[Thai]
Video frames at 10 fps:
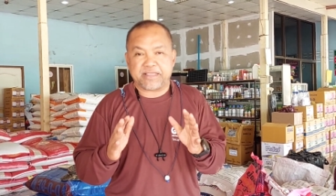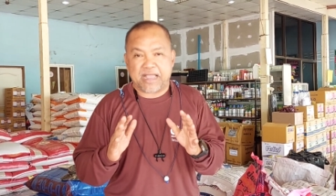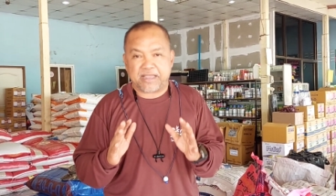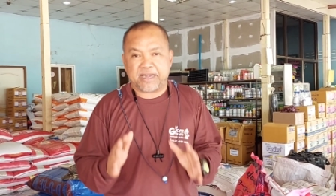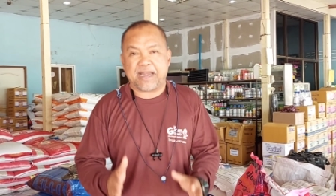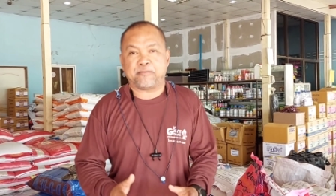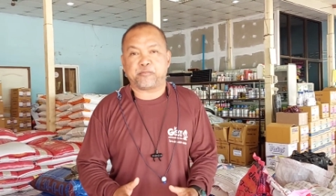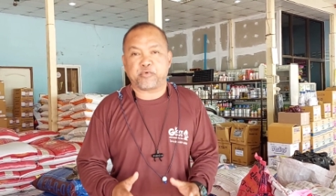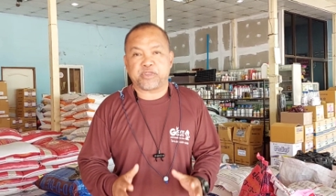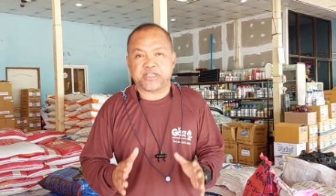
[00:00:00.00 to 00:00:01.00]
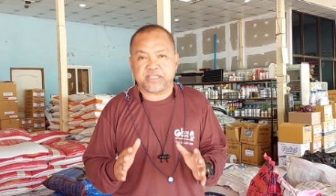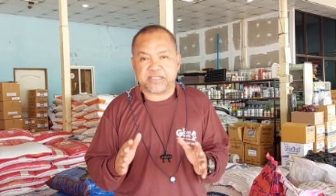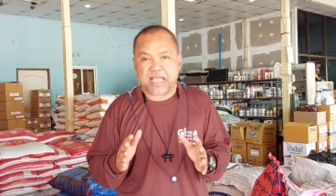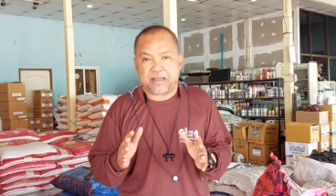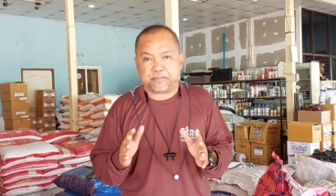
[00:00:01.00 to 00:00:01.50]
อยากให้แนะนำปุ๋ยที่
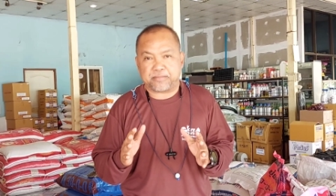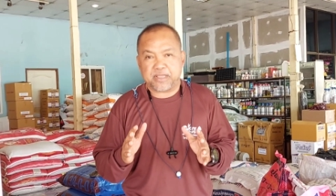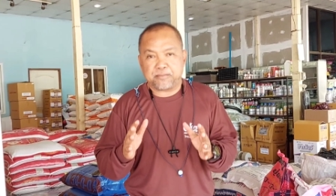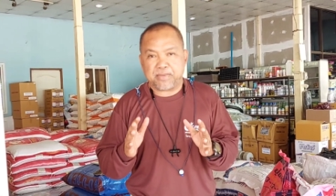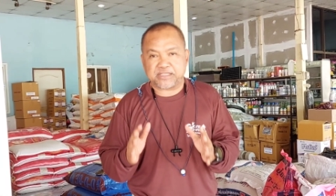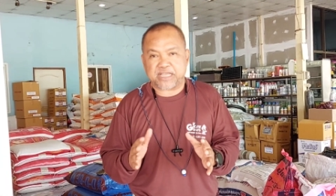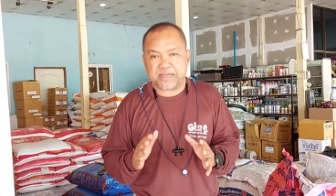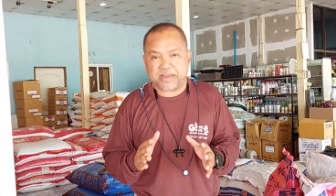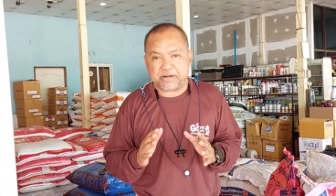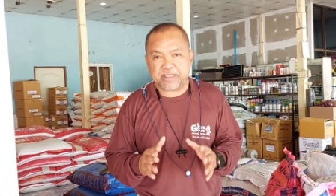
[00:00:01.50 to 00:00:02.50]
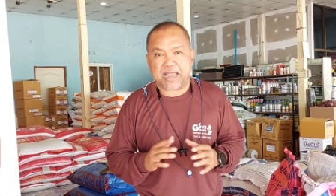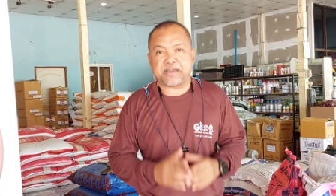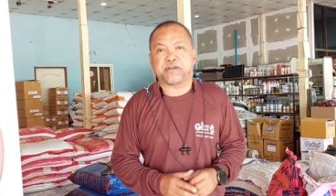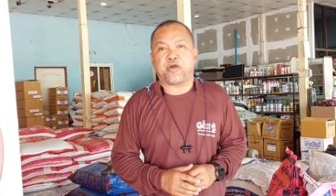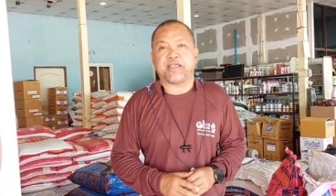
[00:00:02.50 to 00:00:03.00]
จะมาใช้ในระยะ
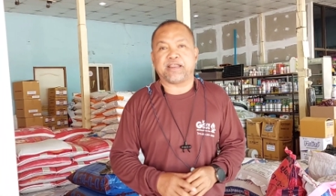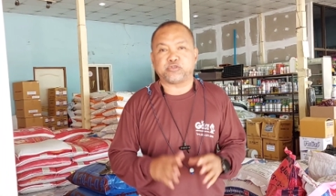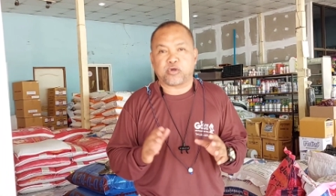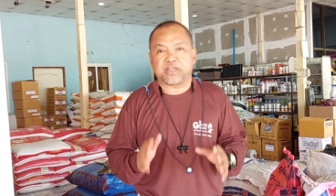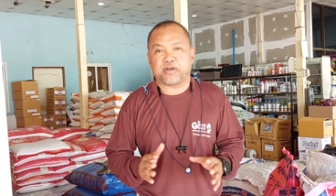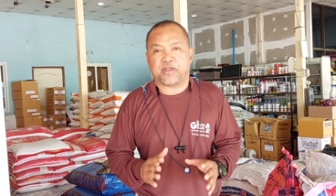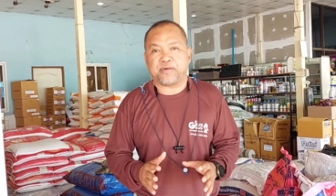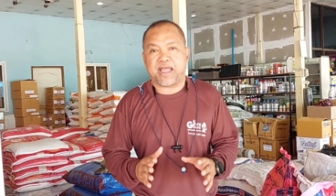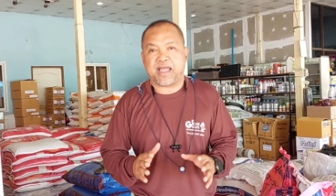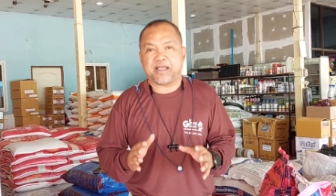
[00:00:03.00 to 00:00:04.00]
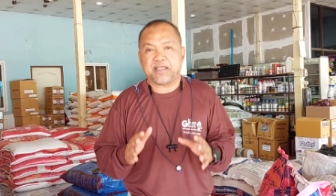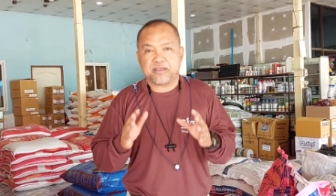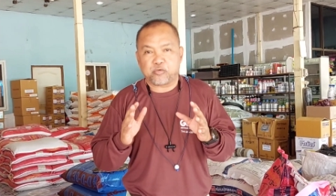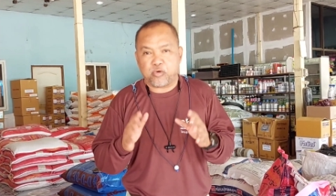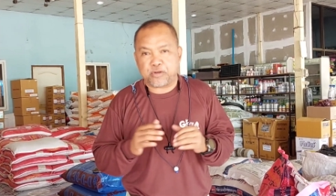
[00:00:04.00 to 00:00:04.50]
นี้หน่อยในช่วงนี้หน่อยว่า
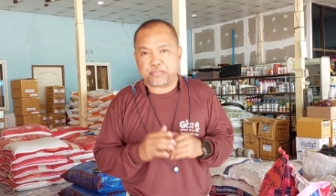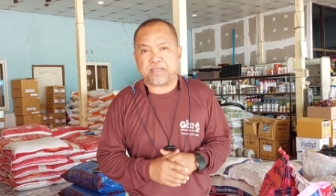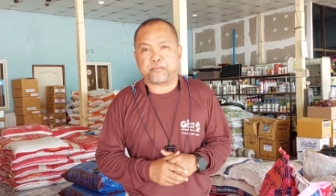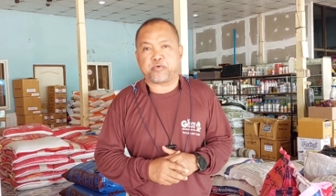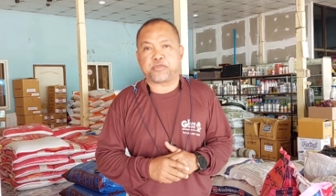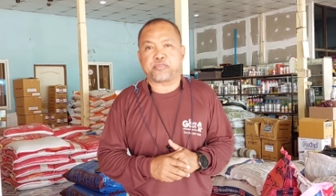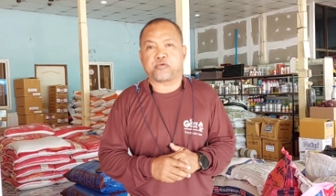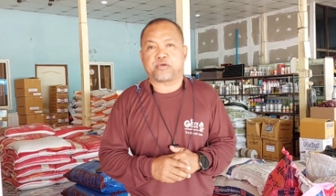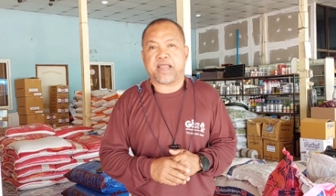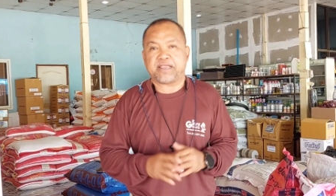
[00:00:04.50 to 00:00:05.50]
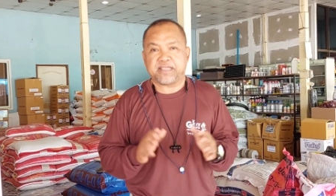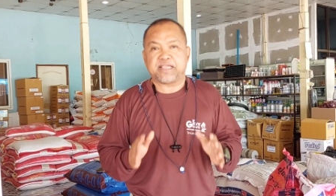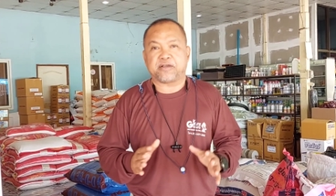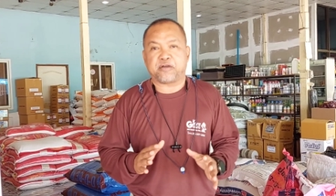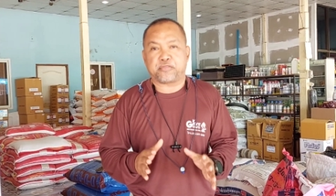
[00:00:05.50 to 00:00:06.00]
ควรใส่ปุ๋ยสูตรไหน
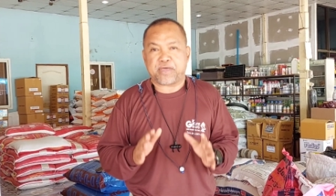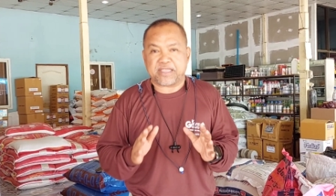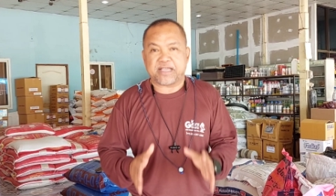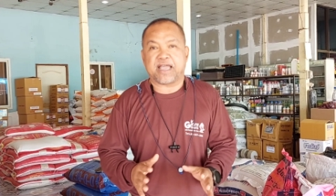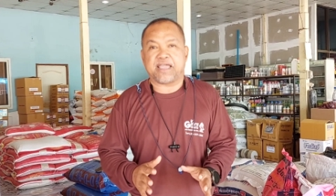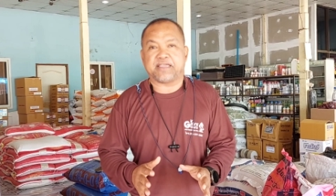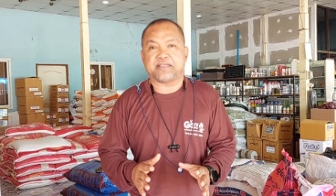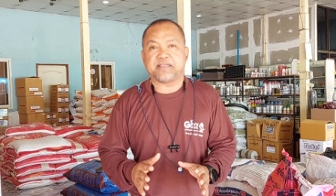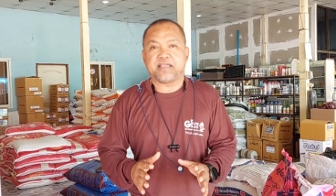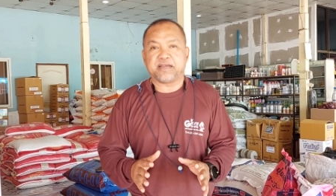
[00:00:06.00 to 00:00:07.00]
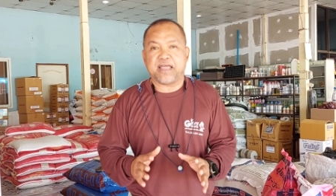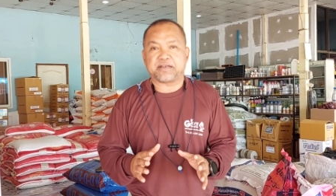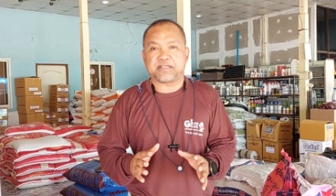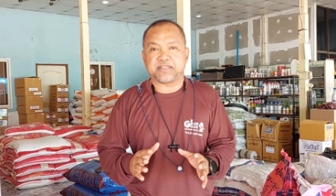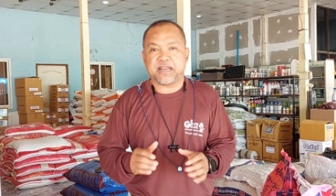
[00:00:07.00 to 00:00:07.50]
ดีแล้วก็ใส่ยังไง
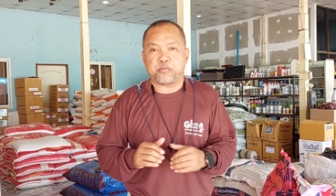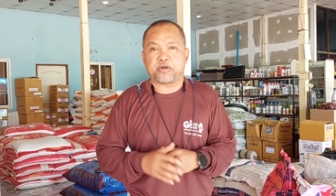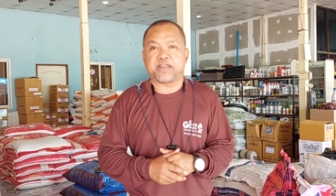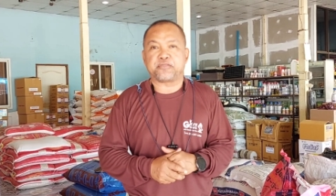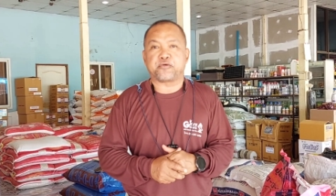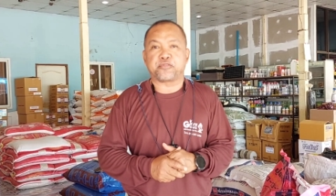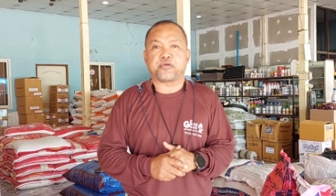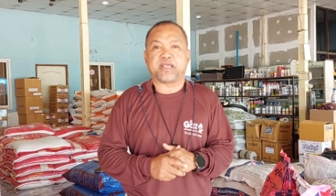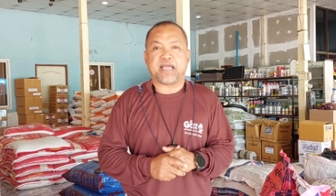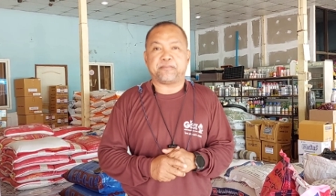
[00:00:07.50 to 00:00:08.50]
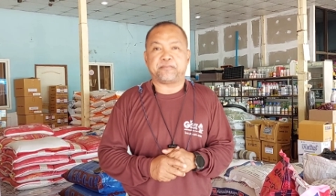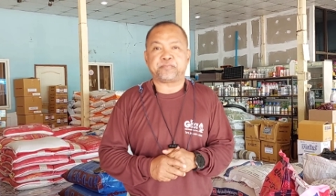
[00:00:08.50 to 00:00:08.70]
นะถึงจะได้ผลดีสูงสุดนะครับ